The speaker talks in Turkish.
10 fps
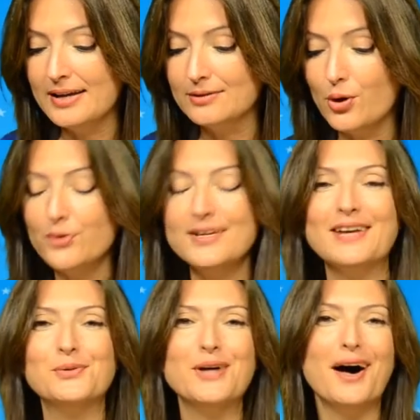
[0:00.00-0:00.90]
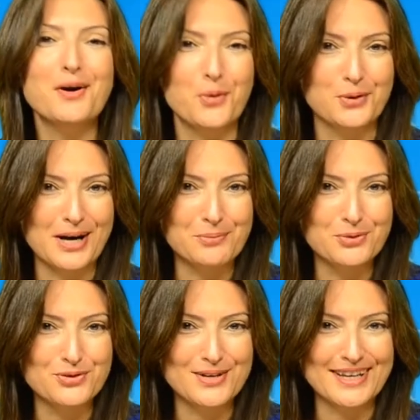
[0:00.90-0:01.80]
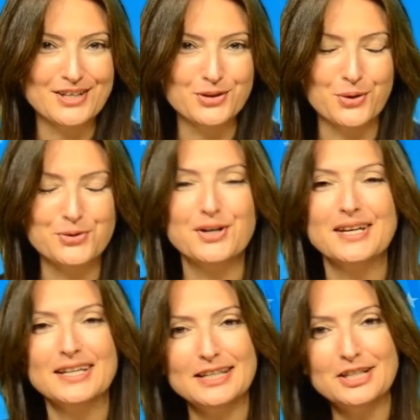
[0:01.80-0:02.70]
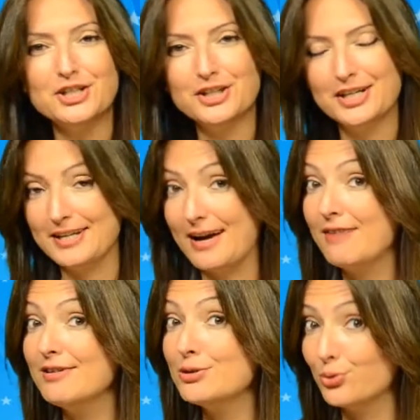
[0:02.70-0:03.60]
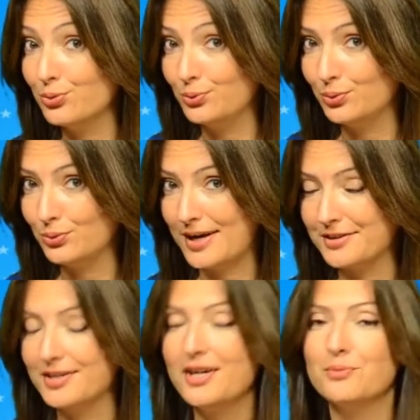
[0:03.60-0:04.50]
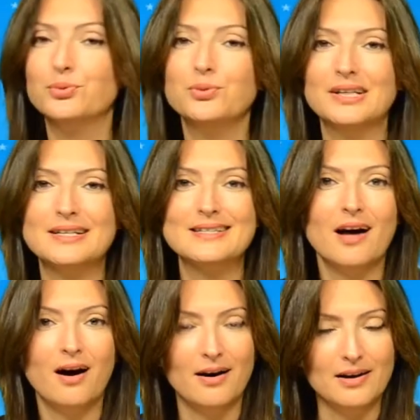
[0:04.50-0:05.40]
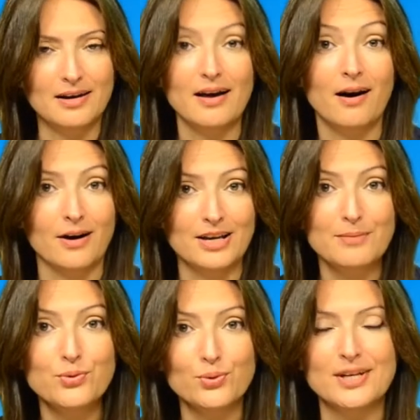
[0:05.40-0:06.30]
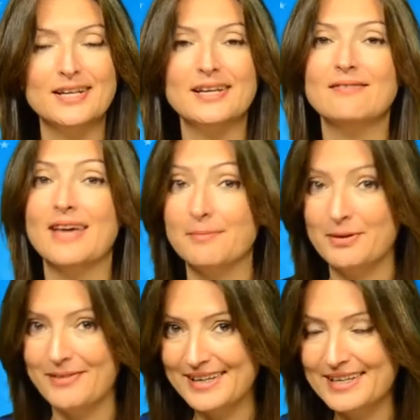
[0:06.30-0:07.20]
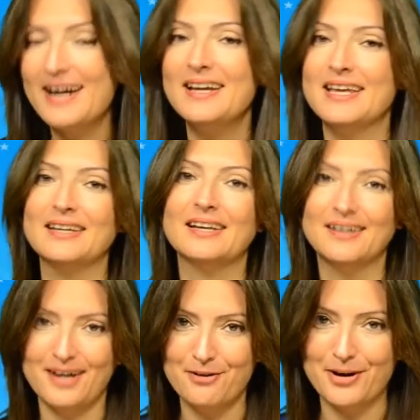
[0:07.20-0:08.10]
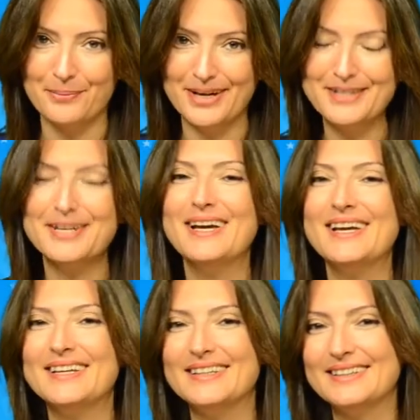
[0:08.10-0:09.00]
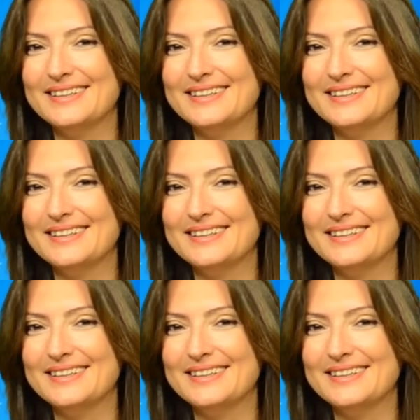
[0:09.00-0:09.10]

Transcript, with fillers: 4 Eylül'de Ay Oğlak Burcu'na geçiyor iş, kariyer ve sorumluluklar. Bunun yarısı aile, aile büyükleri ve ebeveynlerle ilgili kavramlar e,